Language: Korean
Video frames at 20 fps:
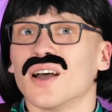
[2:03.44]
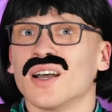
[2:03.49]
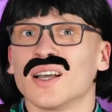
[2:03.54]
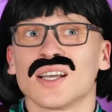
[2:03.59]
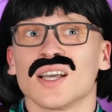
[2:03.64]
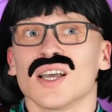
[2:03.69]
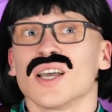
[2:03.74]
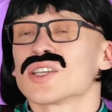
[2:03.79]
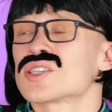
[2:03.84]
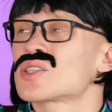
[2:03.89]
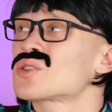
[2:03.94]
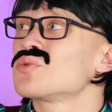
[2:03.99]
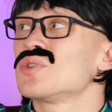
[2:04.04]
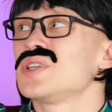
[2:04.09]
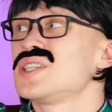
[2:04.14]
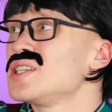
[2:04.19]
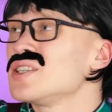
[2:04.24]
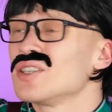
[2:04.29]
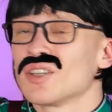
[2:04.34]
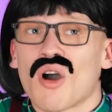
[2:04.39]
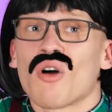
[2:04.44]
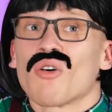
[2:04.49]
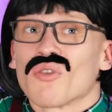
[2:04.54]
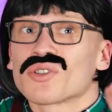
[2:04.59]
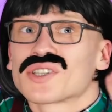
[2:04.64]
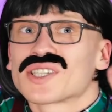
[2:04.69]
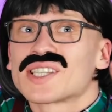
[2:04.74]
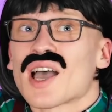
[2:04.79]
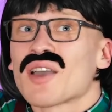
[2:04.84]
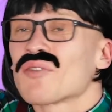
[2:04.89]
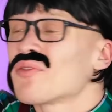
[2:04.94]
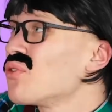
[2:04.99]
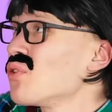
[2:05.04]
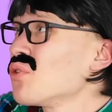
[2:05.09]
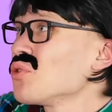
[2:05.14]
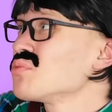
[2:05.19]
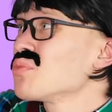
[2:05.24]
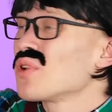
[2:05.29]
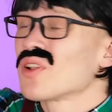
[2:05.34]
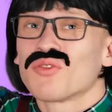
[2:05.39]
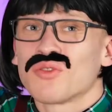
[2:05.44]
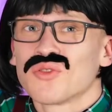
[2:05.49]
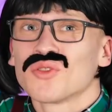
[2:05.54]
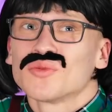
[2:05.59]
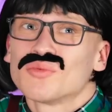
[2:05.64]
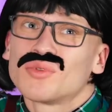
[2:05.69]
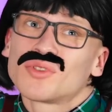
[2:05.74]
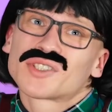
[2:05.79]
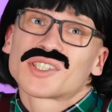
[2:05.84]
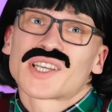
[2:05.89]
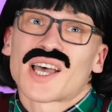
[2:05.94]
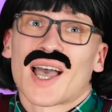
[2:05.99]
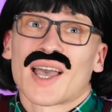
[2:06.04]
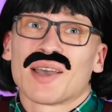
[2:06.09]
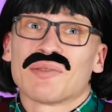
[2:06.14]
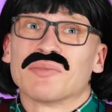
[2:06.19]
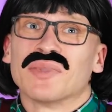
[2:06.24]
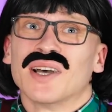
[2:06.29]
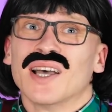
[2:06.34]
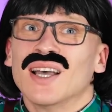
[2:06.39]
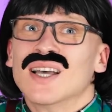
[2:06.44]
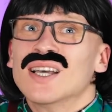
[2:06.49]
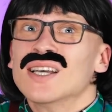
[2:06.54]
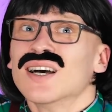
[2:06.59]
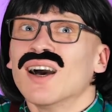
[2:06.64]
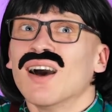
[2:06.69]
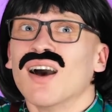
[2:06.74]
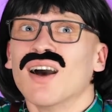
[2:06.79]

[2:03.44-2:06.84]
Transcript: 농구하잖아. 그리고 저 선수들이 나보다 훨씬 잘해.